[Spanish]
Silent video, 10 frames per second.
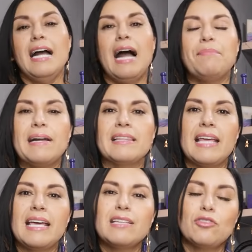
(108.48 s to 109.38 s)

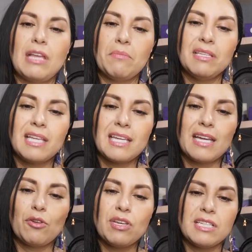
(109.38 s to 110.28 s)
Aparte de eso, también te
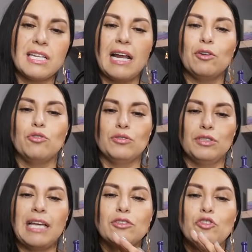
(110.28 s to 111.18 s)
quiero decir algo,
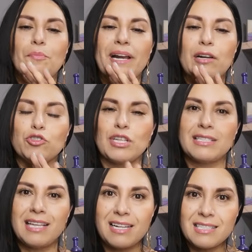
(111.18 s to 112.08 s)
tanto para los que
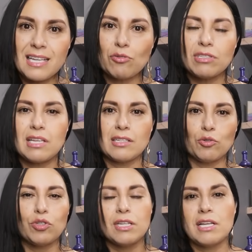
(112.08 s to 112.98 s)
están haciendo estas
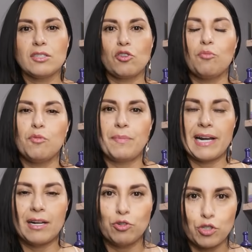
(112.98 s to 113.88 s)
rutinas como
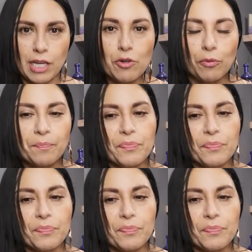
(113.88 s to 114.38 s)
para los que no.